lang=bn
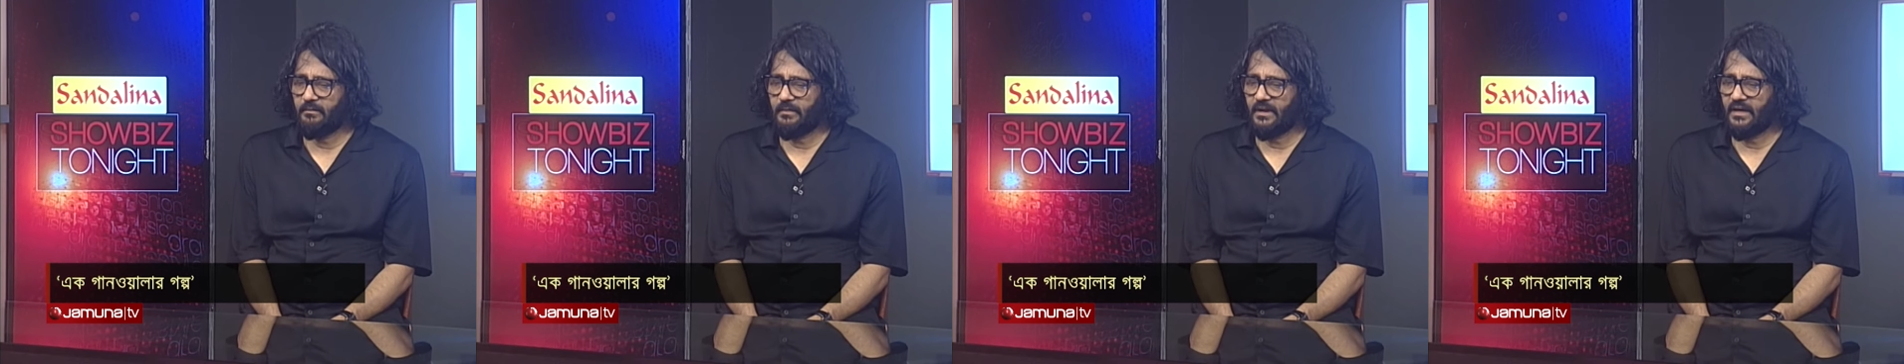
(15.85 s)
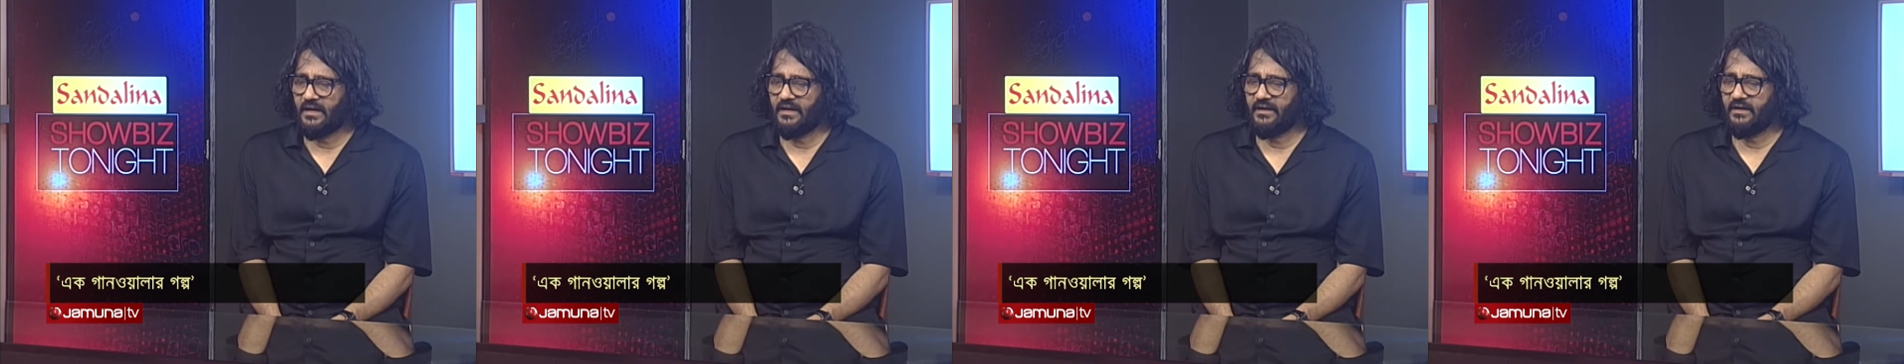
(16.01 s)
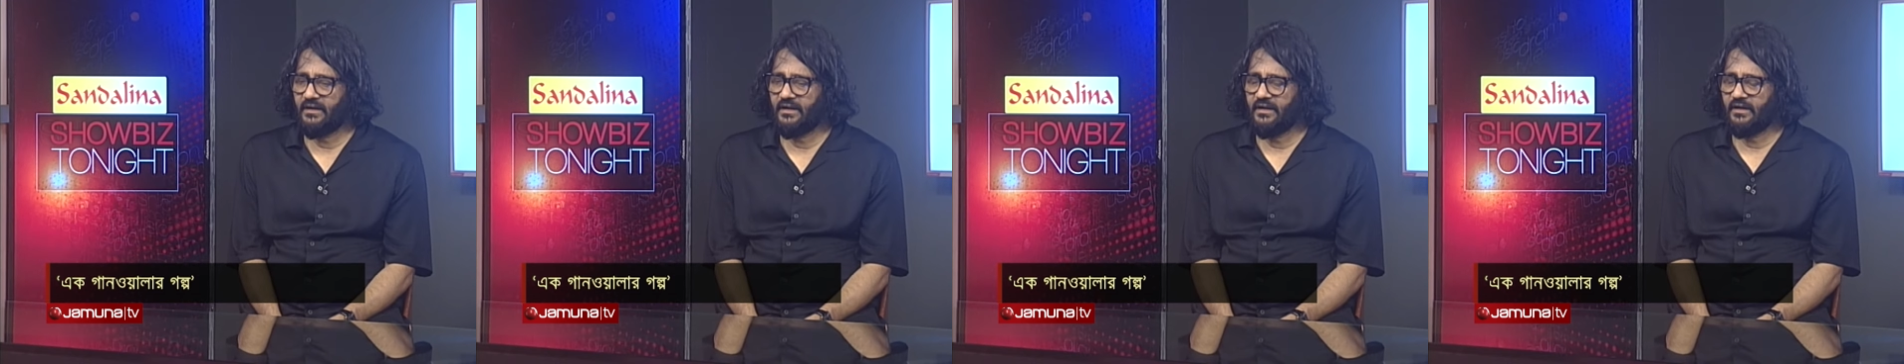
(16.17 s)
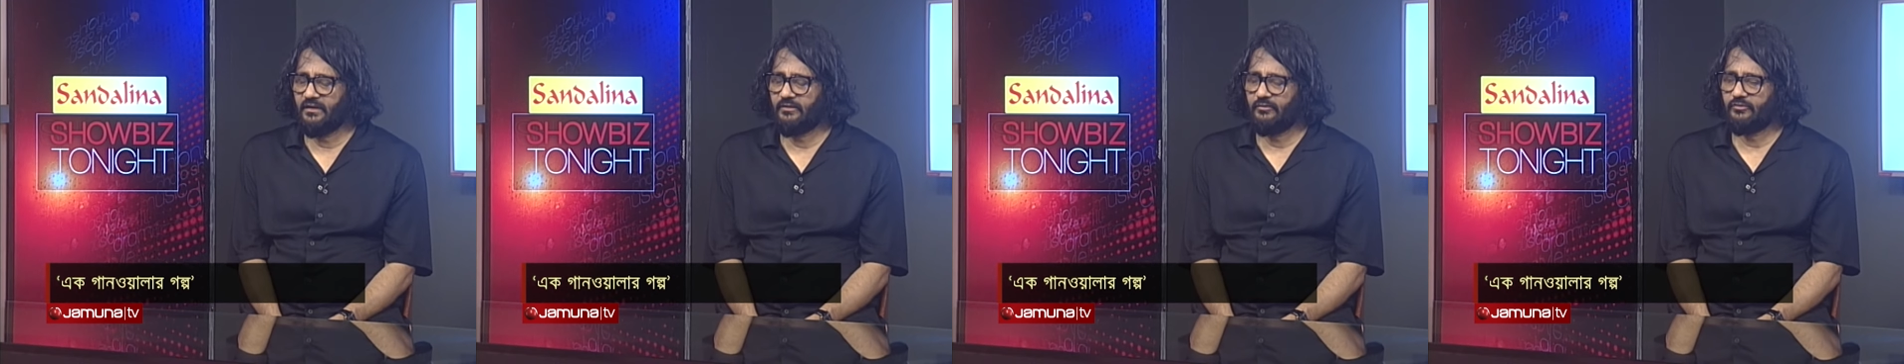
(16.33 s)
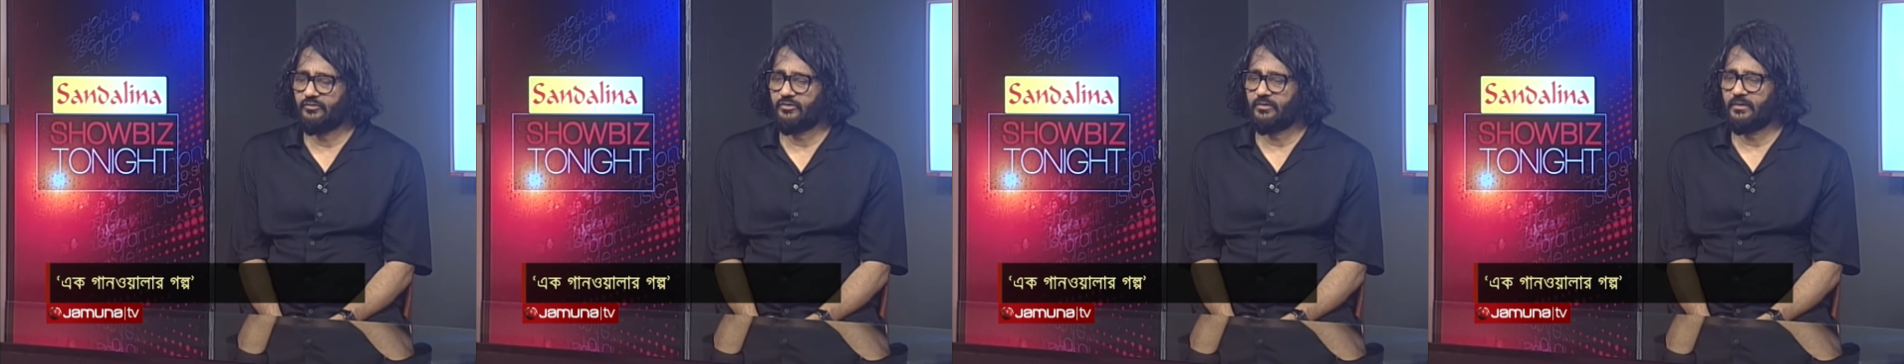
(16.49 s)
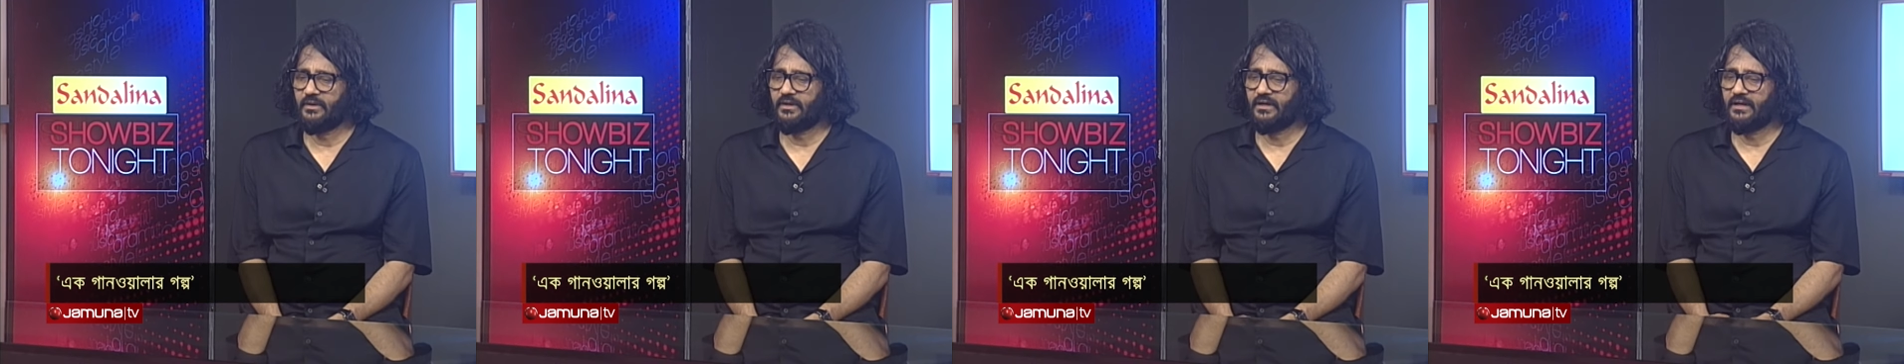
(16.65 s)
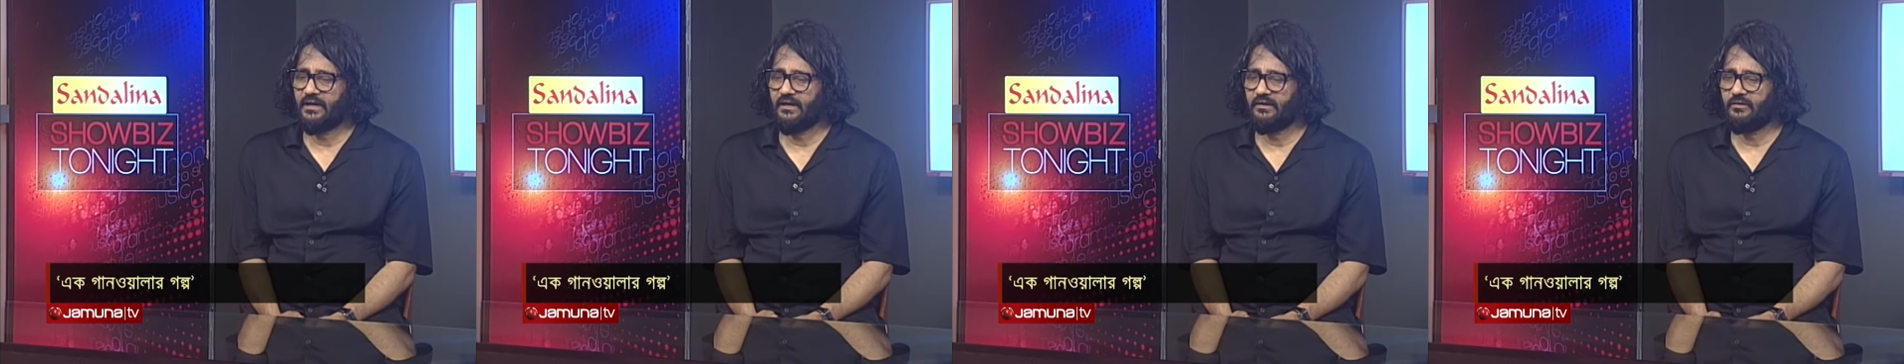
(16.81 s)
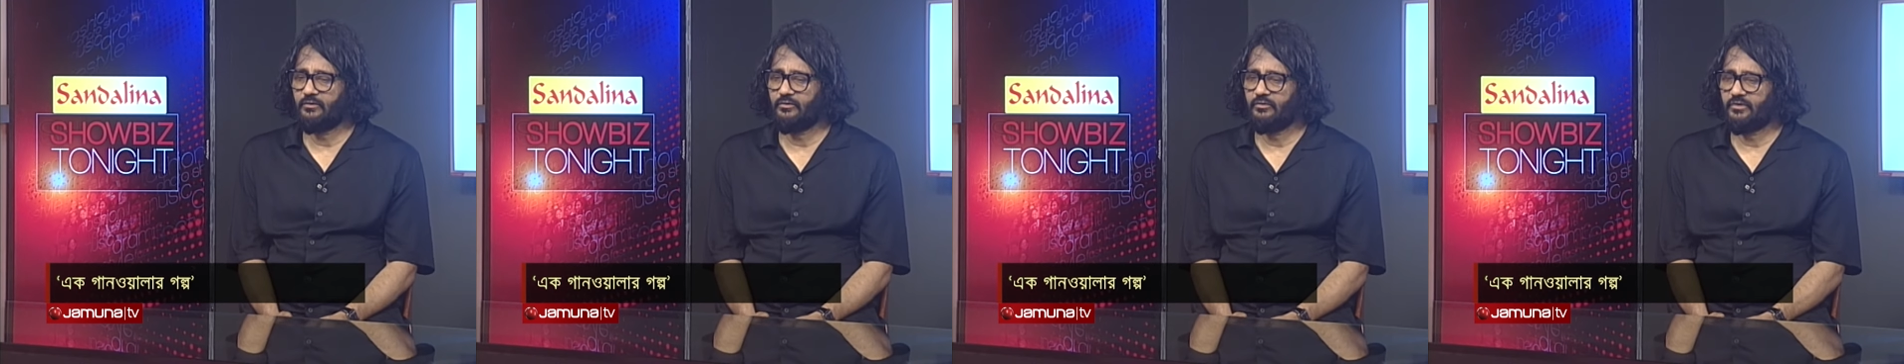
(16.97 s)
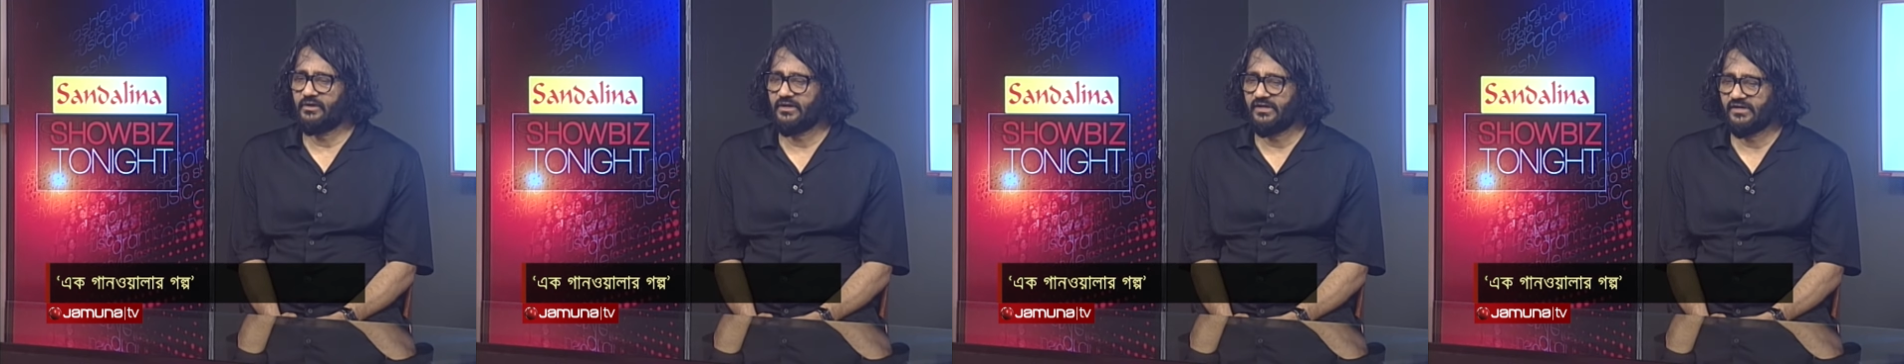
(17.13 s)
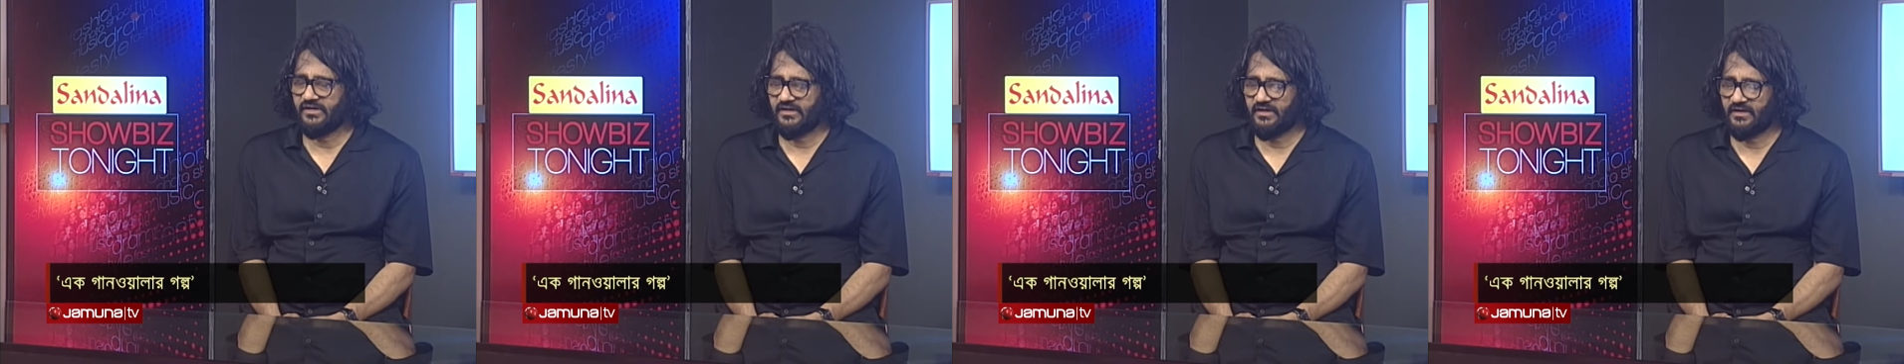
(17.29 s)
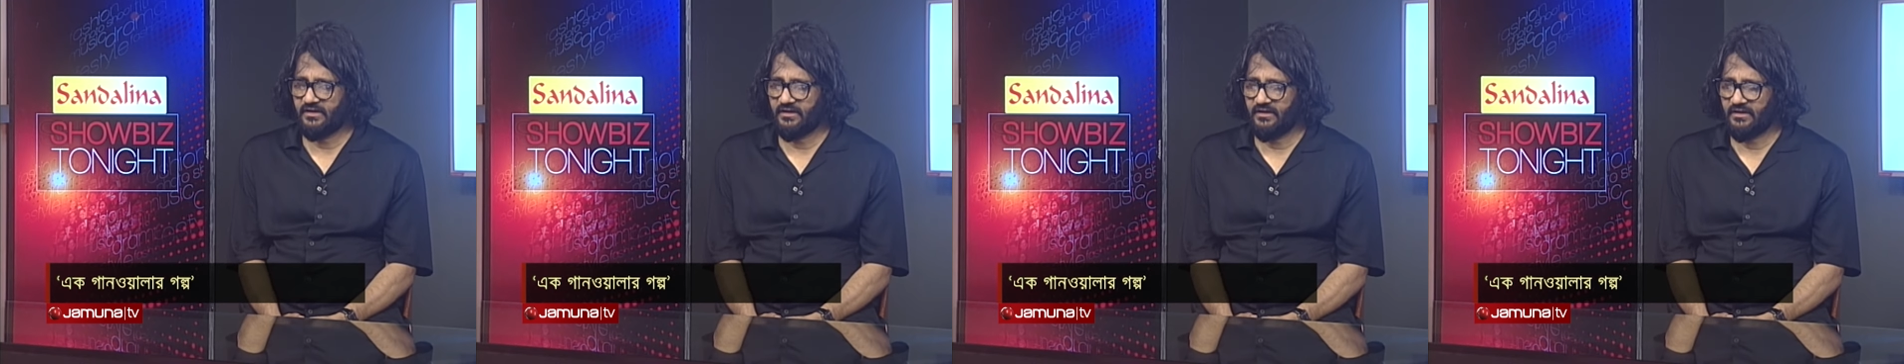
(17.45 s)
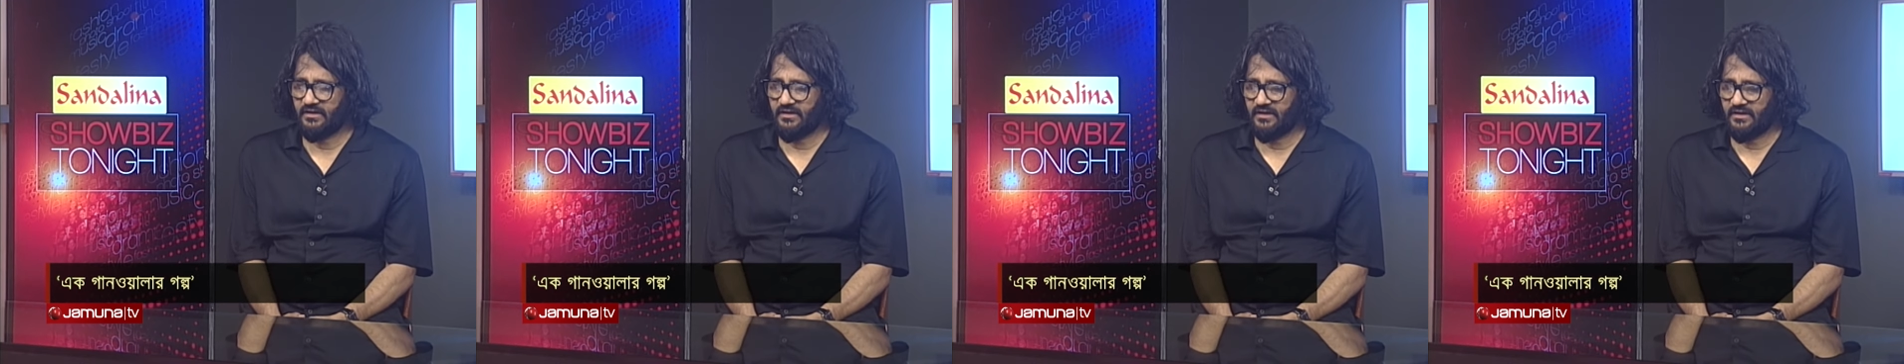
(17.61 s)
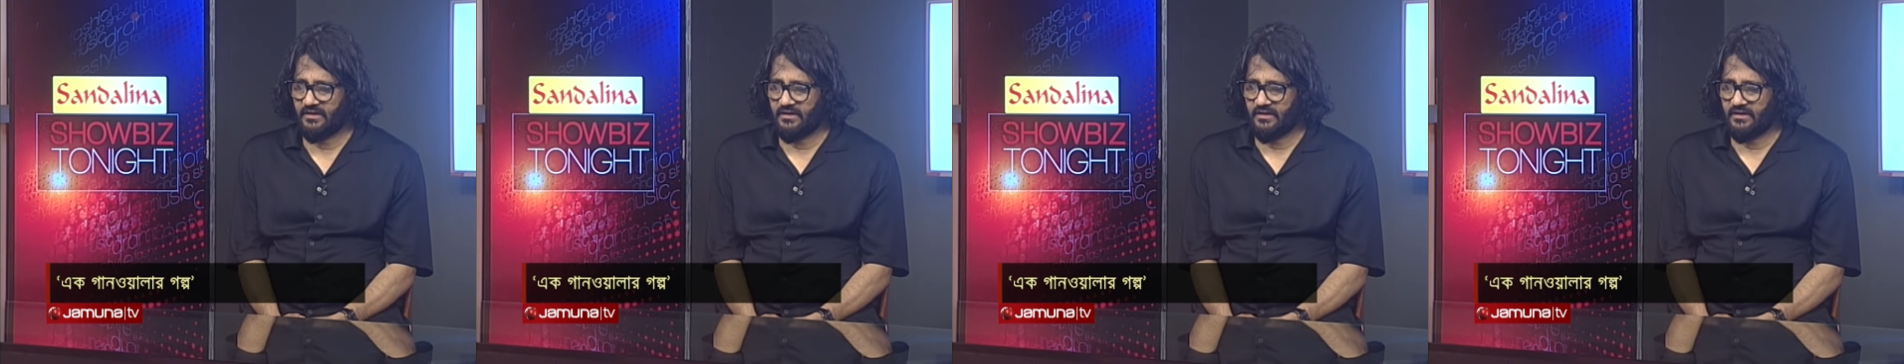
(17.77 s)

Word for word: মা নিয়ে তো সবাই গান করতে চায়